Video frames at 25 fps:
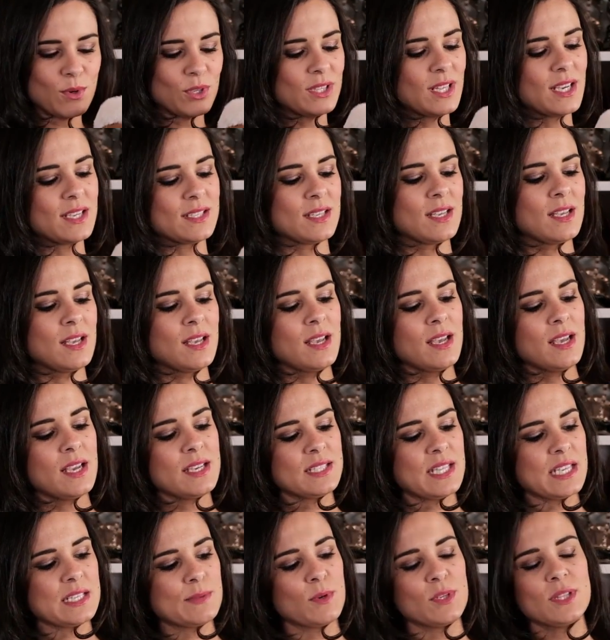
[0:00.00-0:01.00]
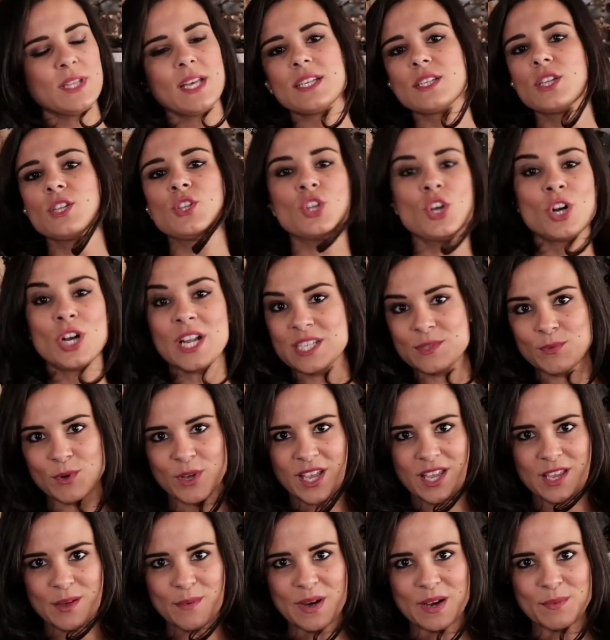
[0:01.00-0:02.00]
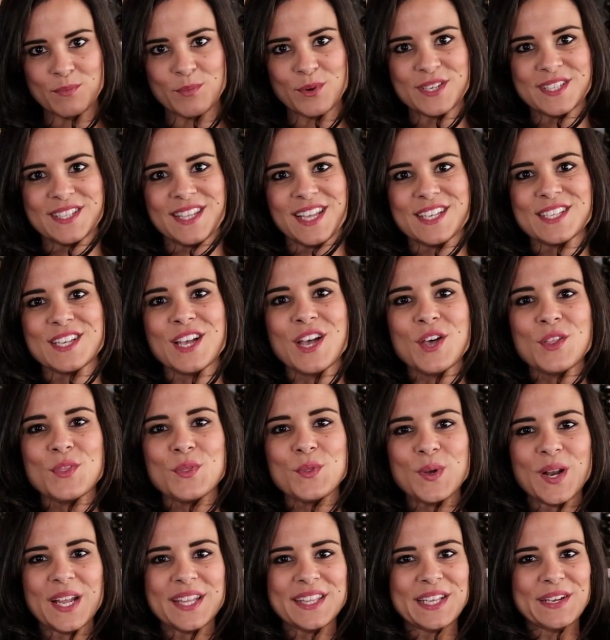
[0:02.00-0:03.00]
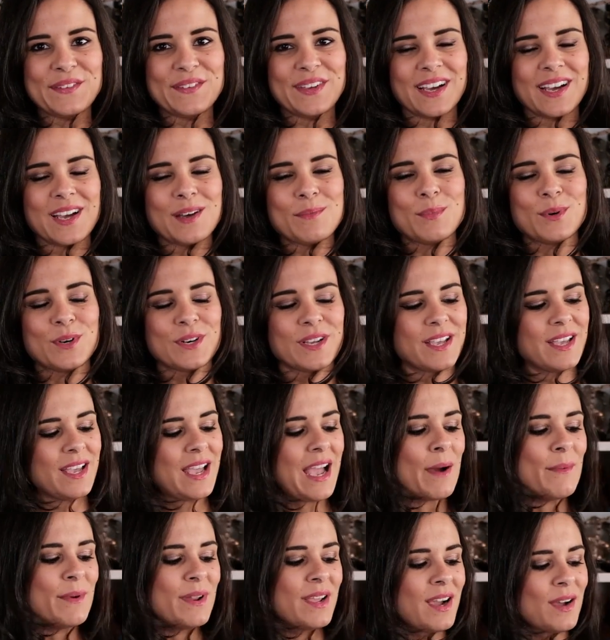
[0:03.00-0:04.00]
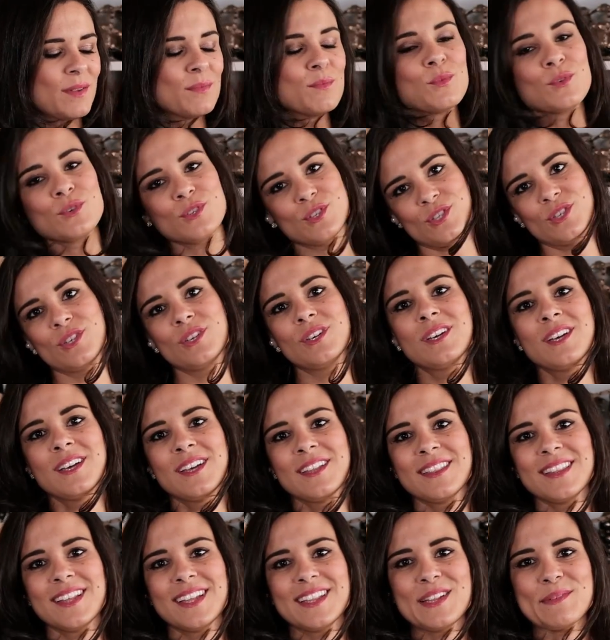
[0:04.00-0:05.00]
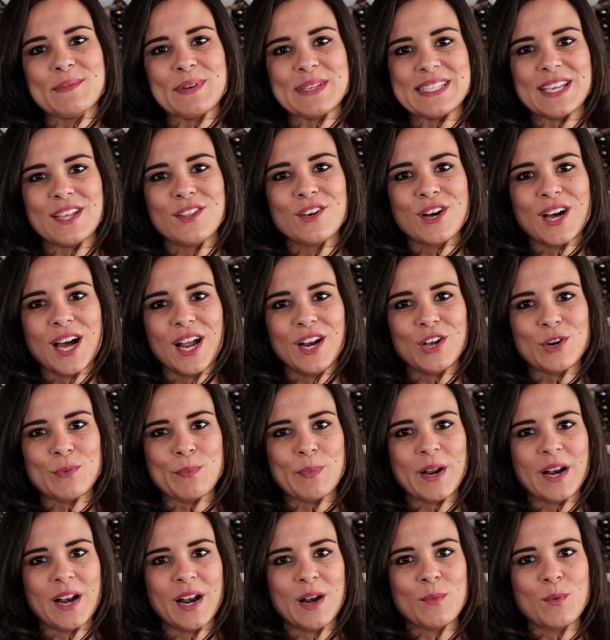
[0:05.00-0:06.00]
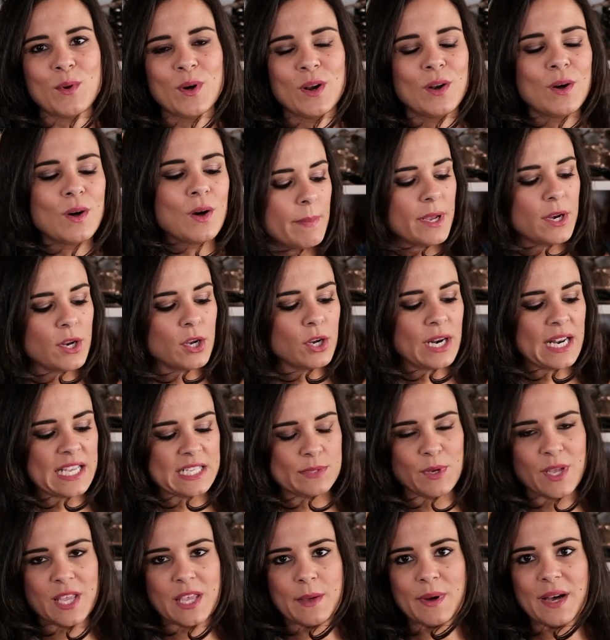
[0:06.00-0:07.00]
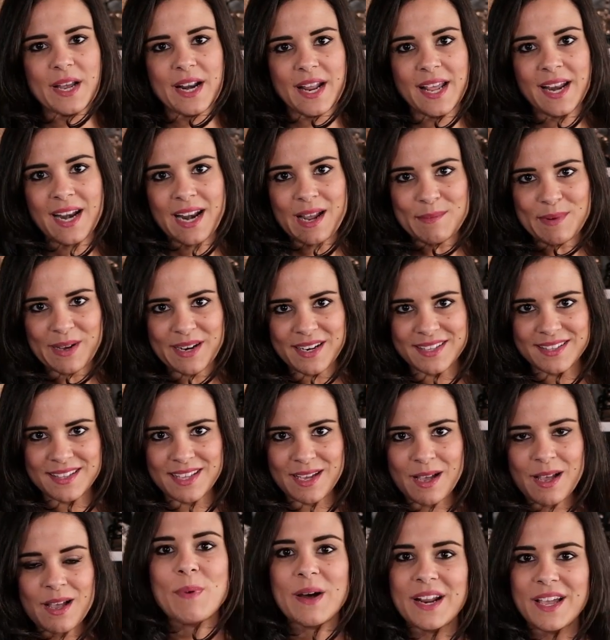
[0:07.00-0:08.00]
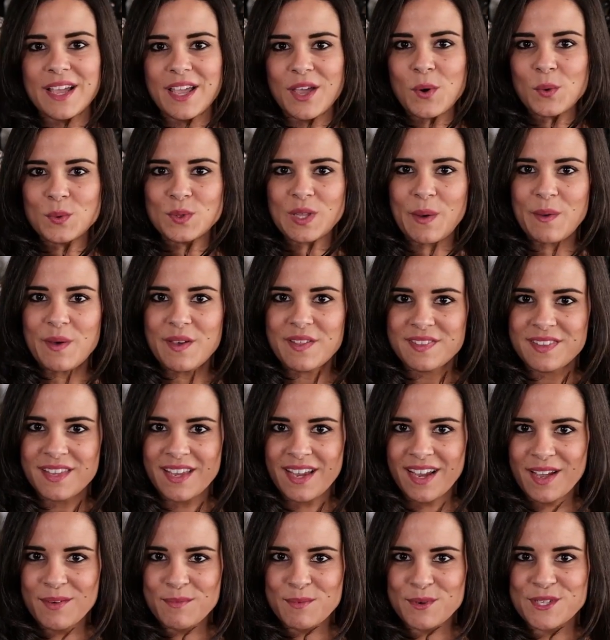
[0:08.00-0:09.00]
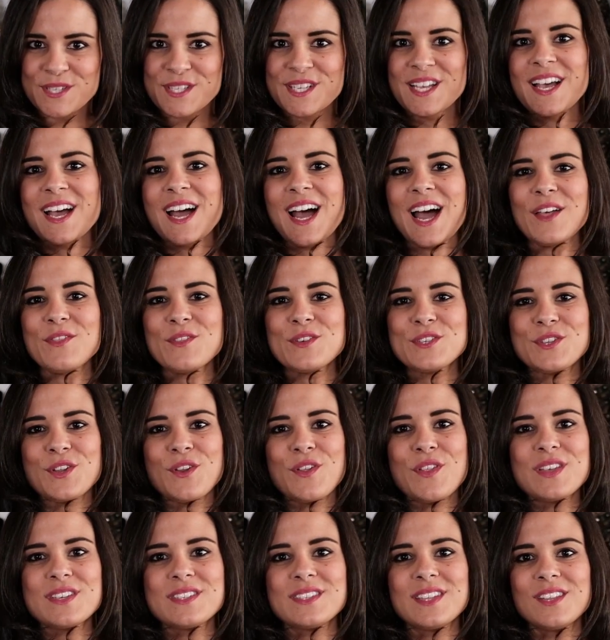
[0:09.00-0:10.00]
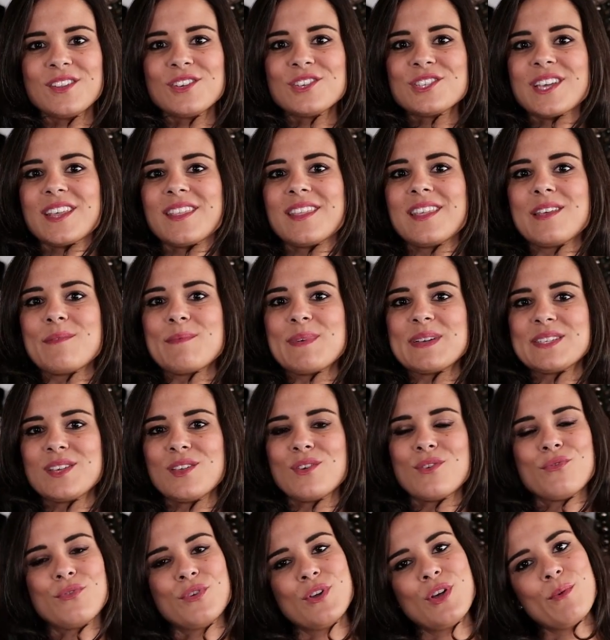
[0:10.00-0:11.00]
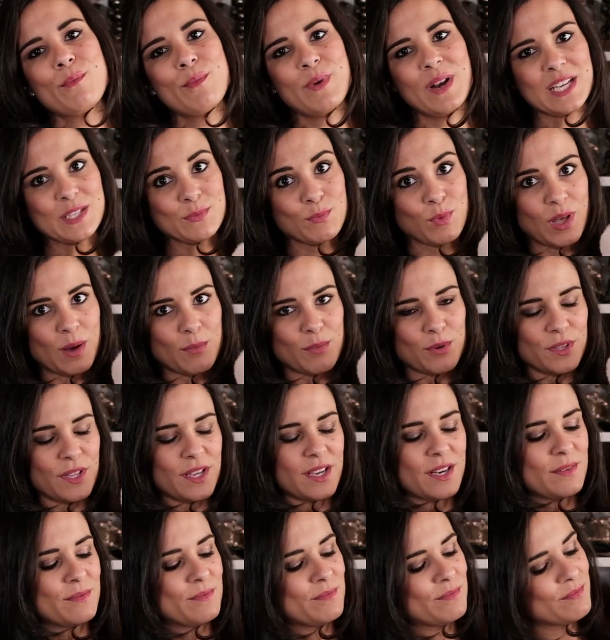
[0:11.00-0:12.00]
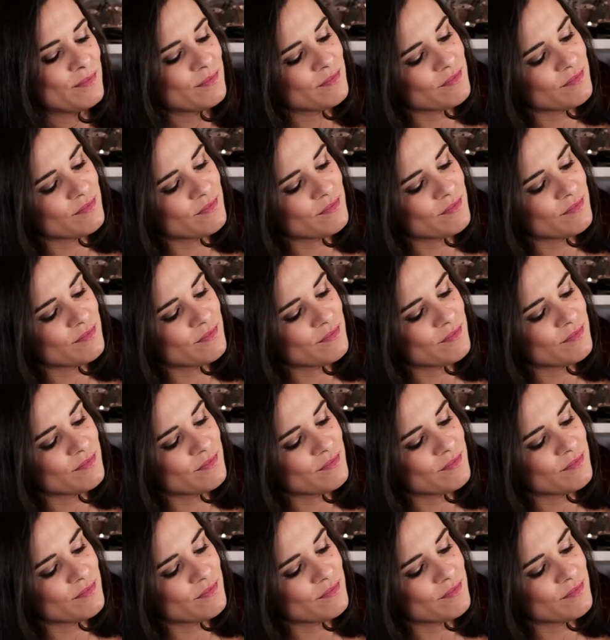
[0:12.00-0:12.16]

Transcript: botas. Estas botas no las voy a llevar puestas durante el viaje porque abrigan mucho, dan demasiado calor para el vuelo, pero las voy a llevar en la maleta para que una vez lleguemos a nuestro destino, si hace demasiado frío, me las pueda poner.